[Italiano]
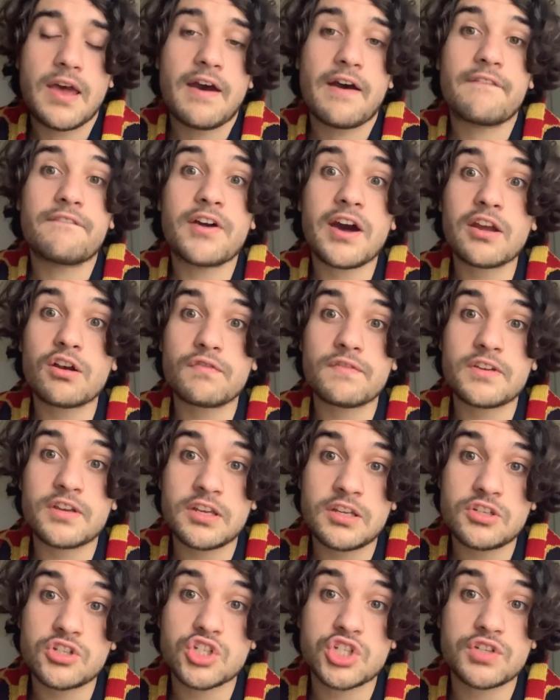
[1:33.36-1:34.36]

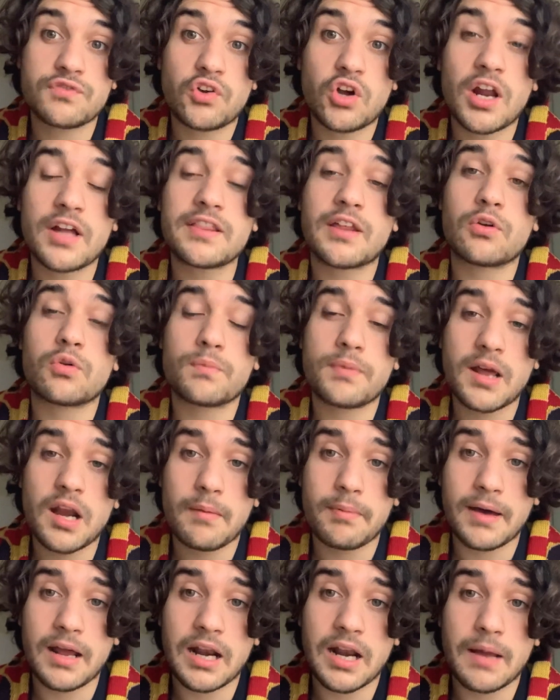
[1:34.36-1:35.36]
Vai in scivolata a rubare
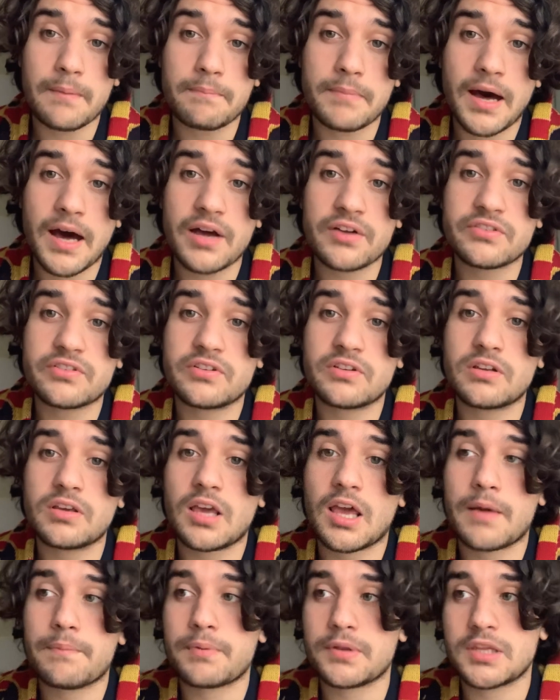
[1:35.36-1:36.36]
palla a Bardi
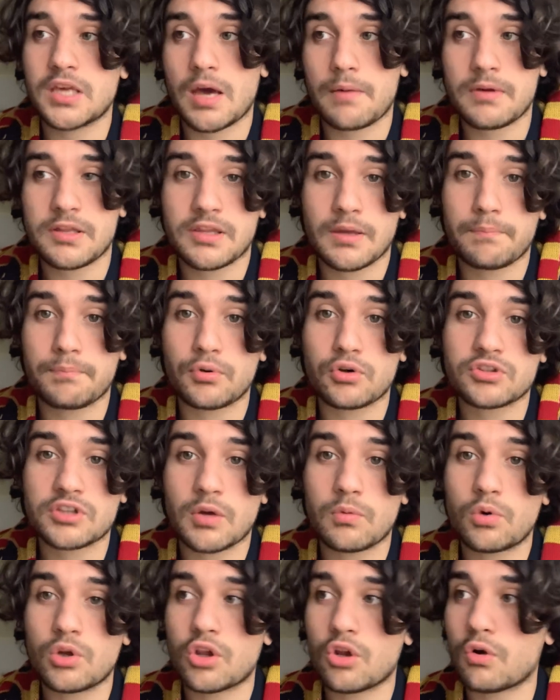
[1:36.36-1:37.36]
e praticamente a porta
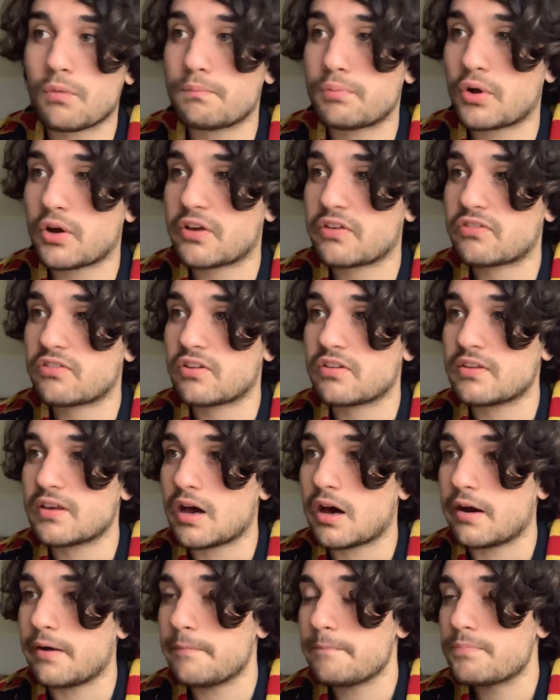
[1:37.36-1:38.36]
vuota non può che
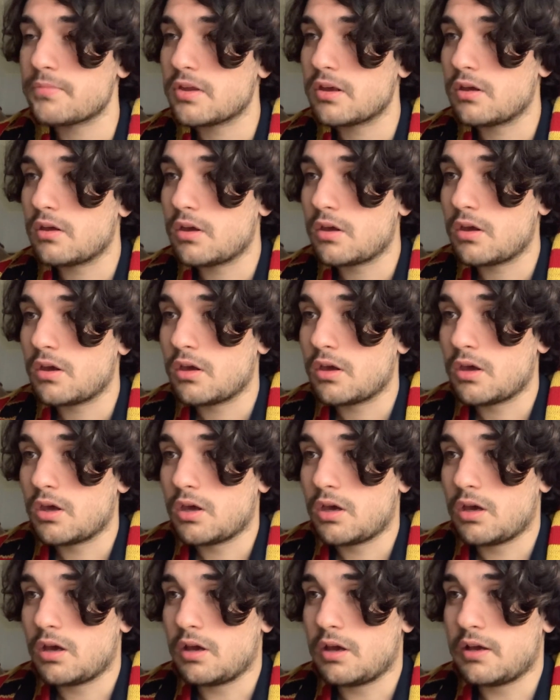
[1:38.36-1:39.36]
segnare.
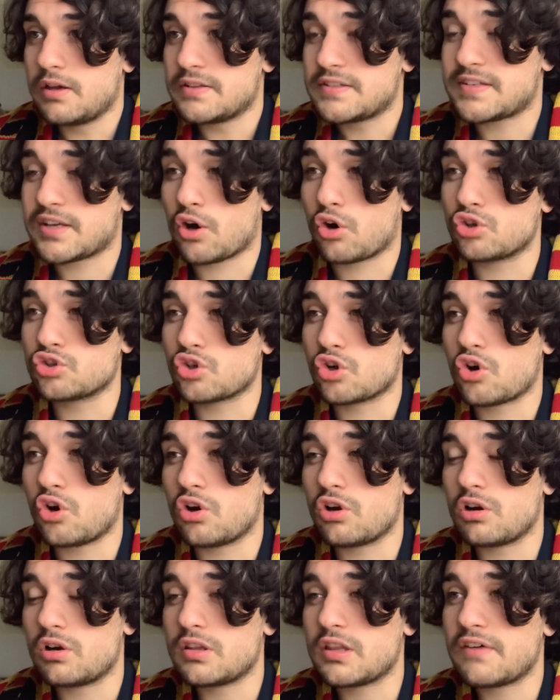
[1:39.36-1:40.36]
Secondo
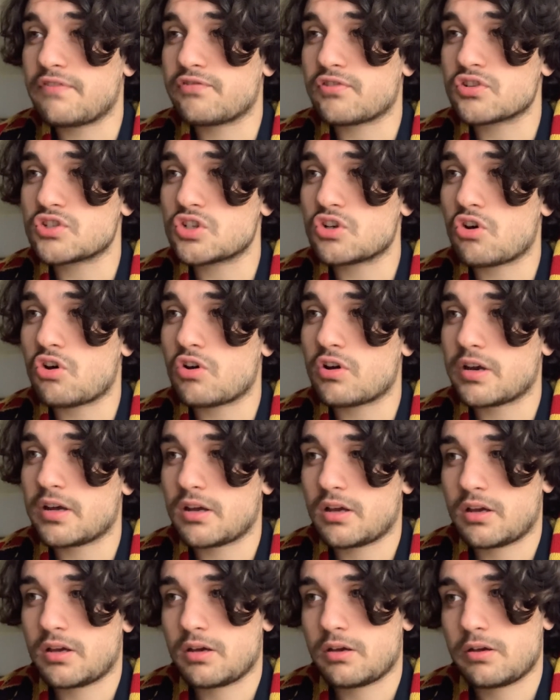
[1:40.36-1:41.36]
gol del Frosinone
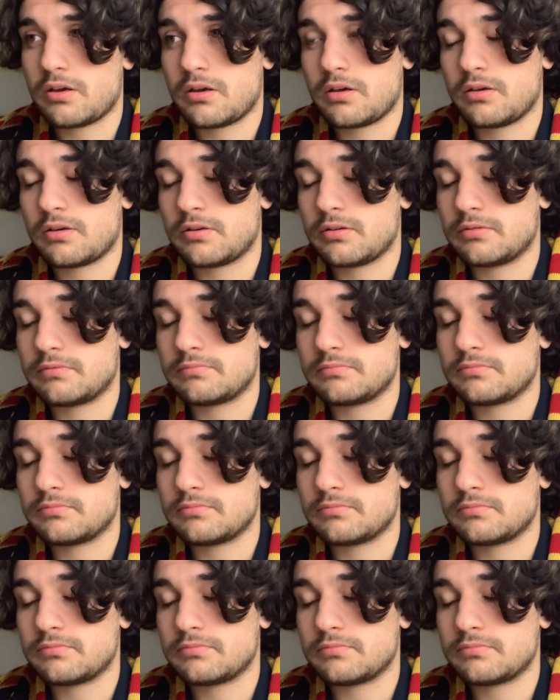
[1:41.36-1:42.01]
è